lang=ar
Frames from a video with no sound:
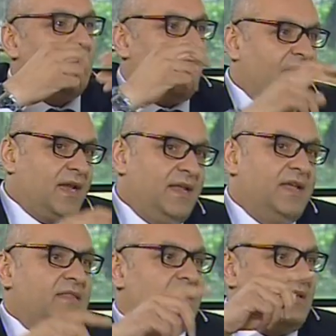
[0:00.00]

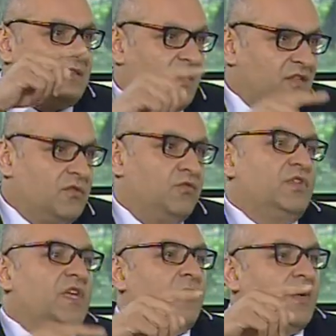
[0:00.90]
اكلاتنا طريقه
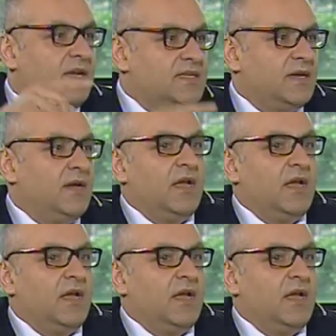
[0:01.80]
توضيبها كذا